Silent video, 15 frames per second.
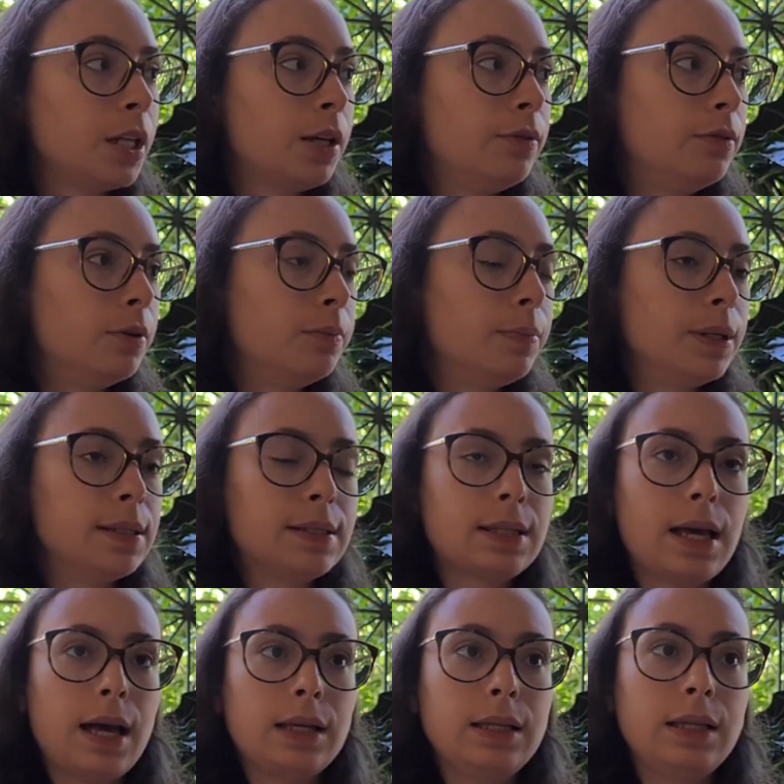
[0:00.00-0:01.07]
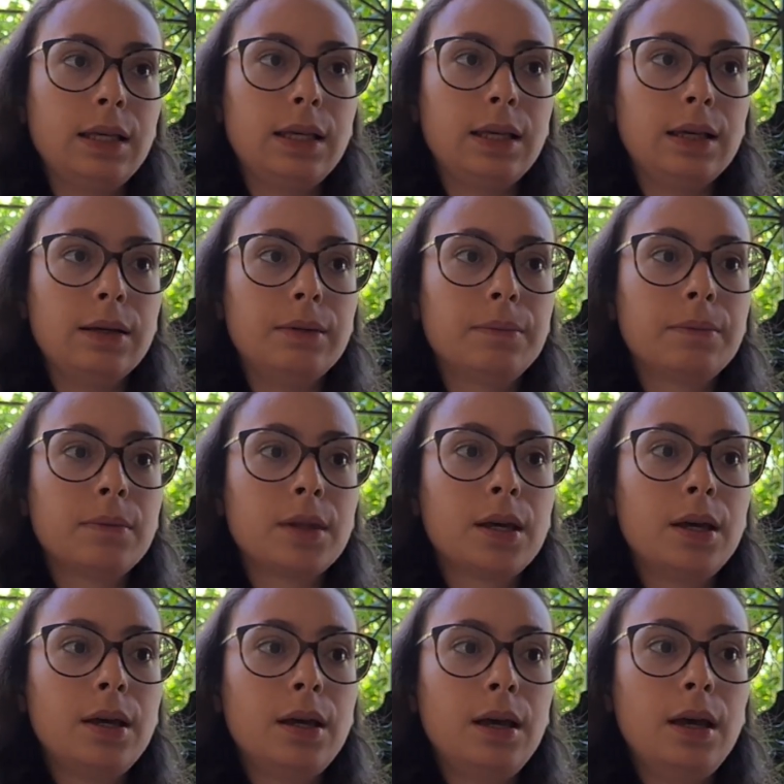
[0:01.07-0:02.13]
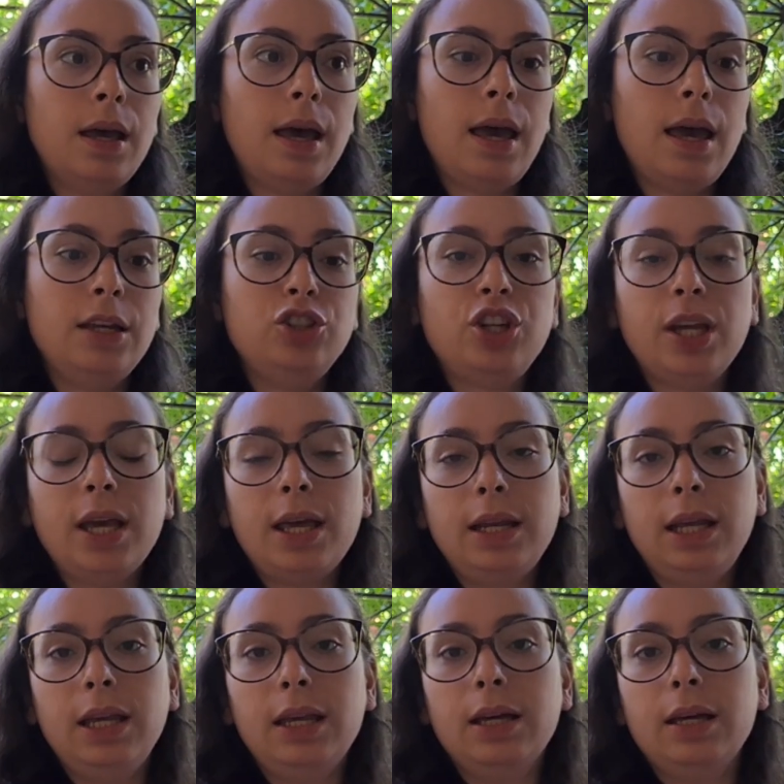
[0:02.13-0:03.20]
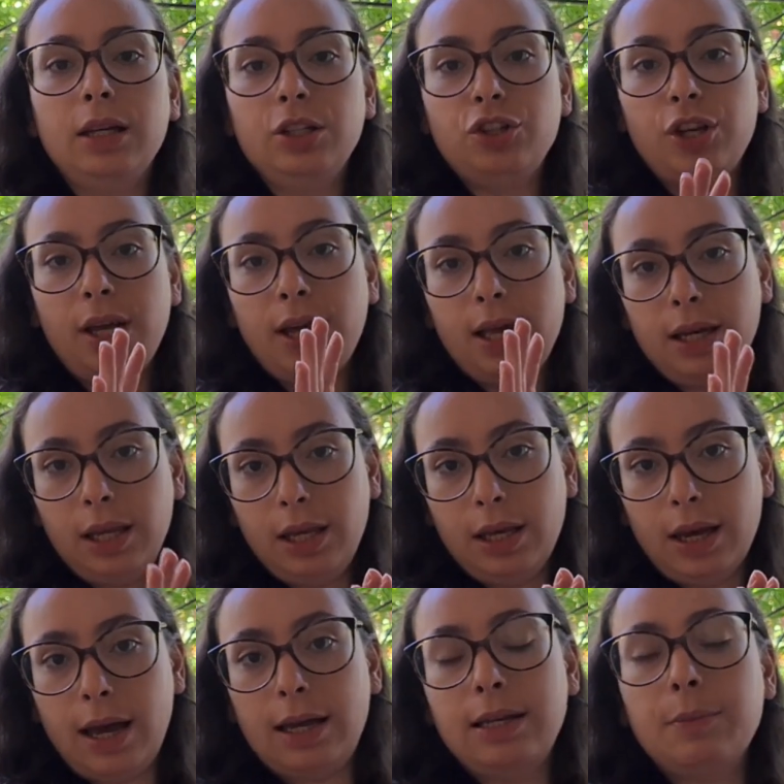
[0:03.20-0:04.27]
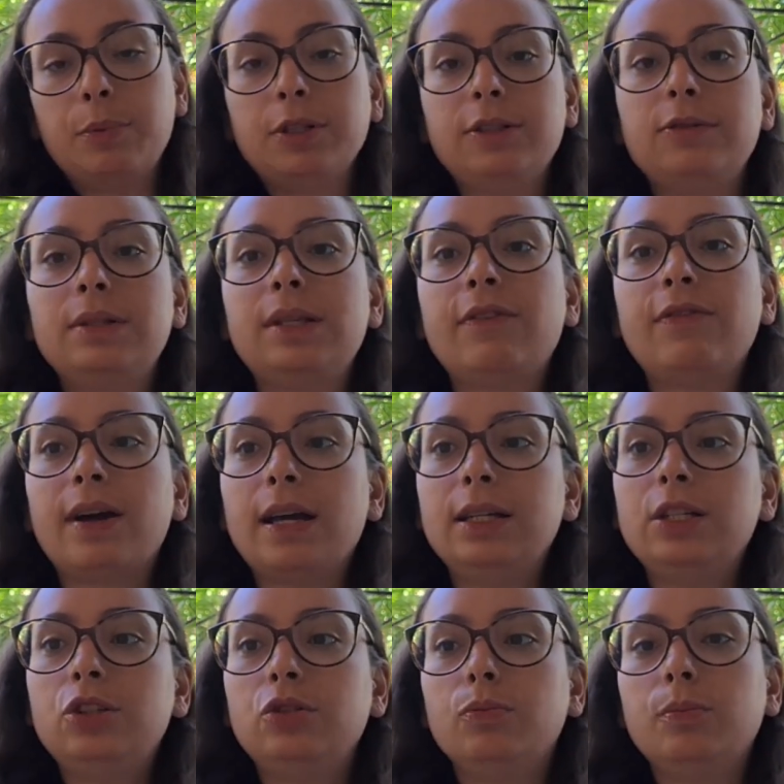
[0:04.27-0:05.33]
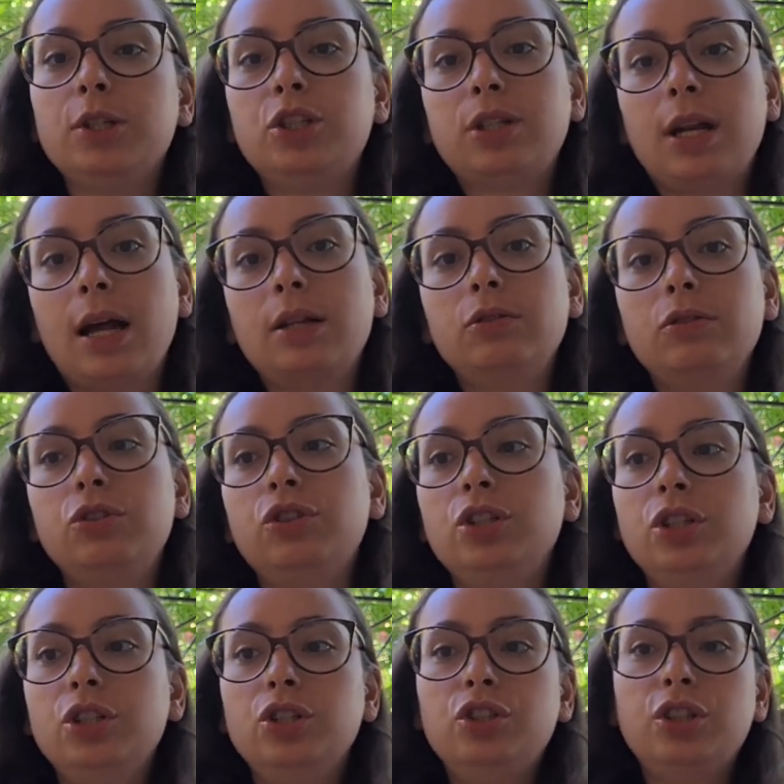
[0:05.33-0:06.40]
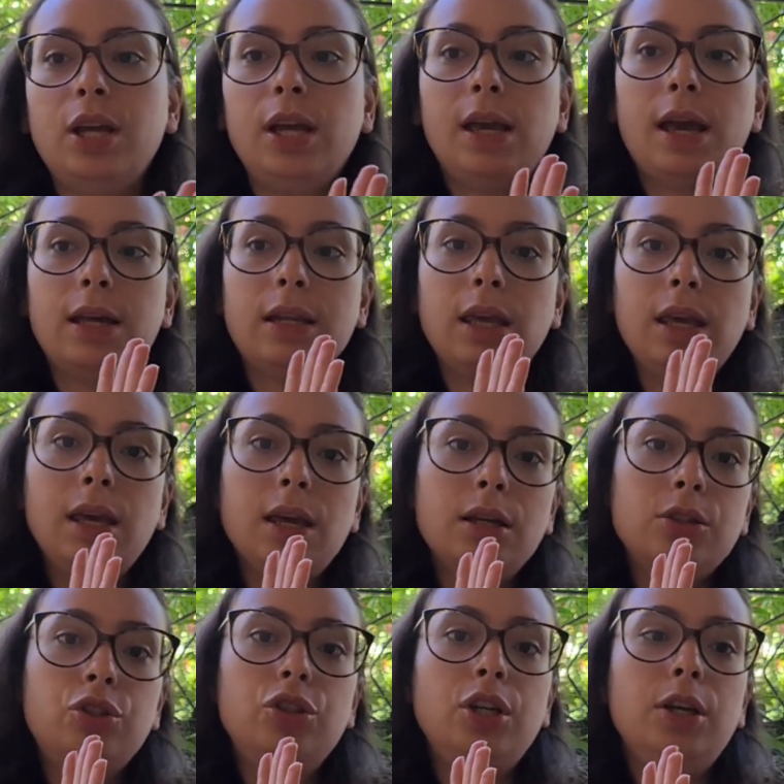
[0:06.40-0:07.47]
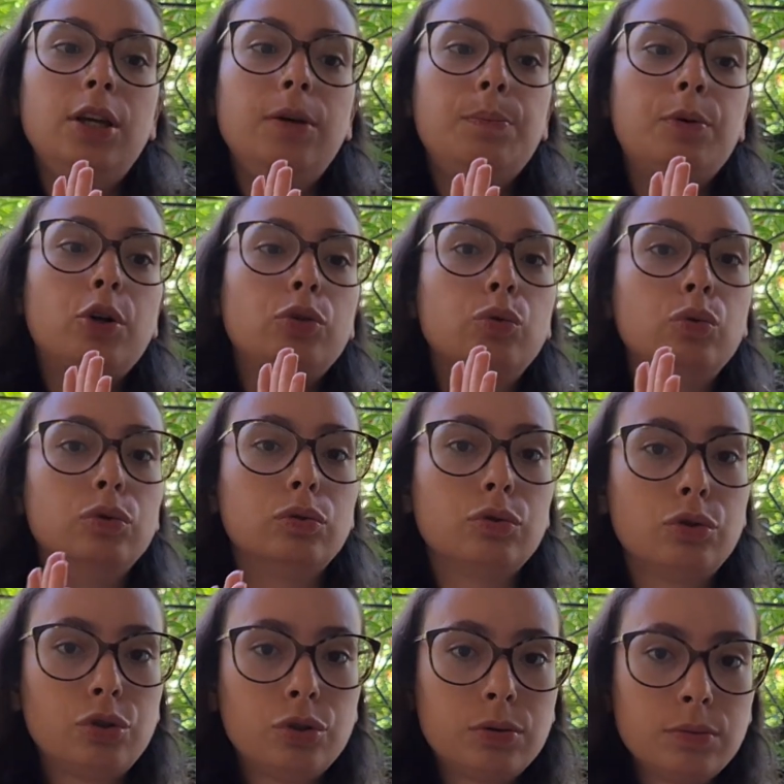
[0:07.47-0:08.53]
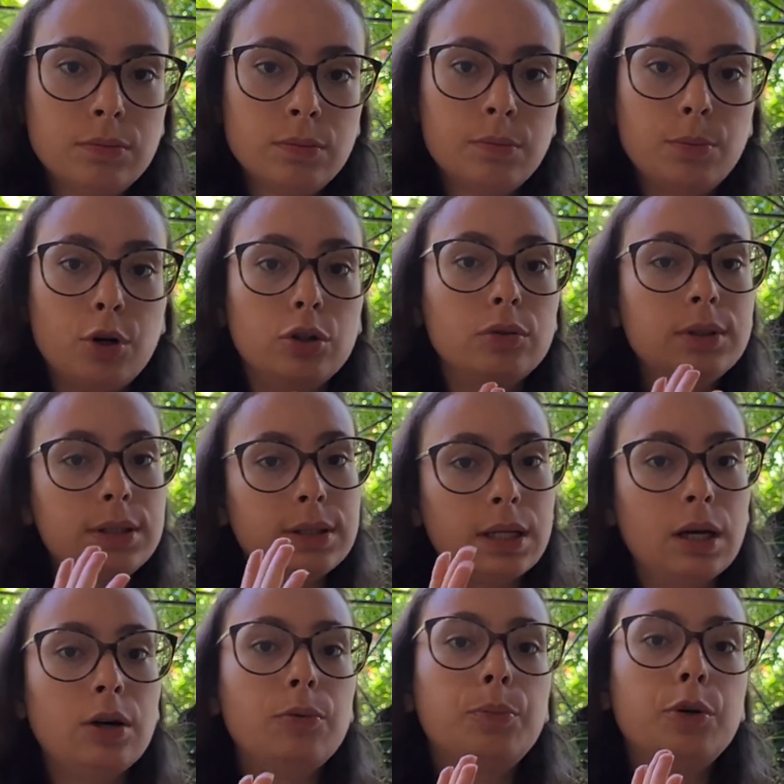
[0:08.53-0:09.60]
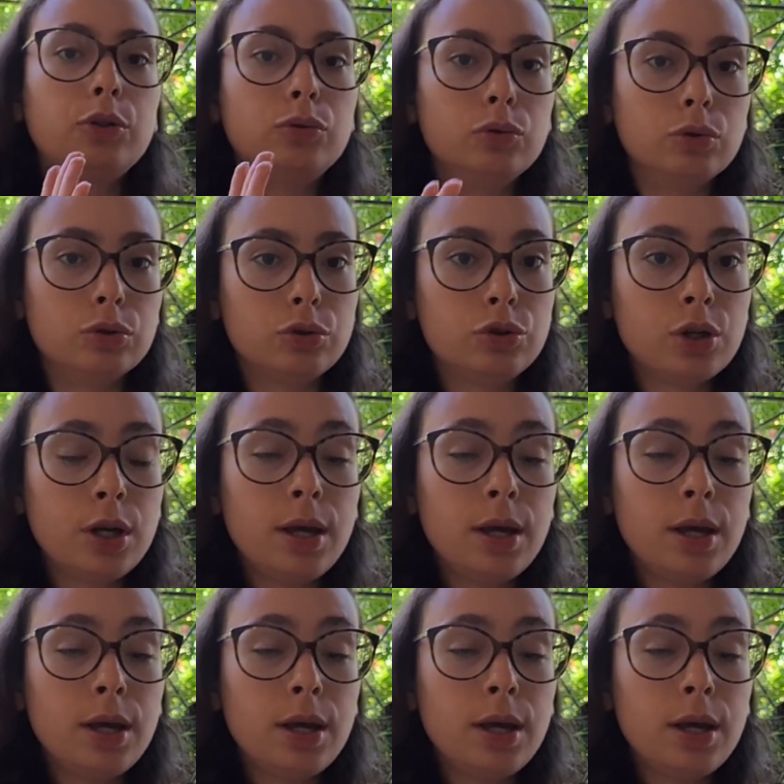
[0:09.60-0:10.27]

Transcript: Vamos pensar aqui é, engenharia, engenharia. Aí depois você faz um mestrado de engenharia de produtos, produção, produtos.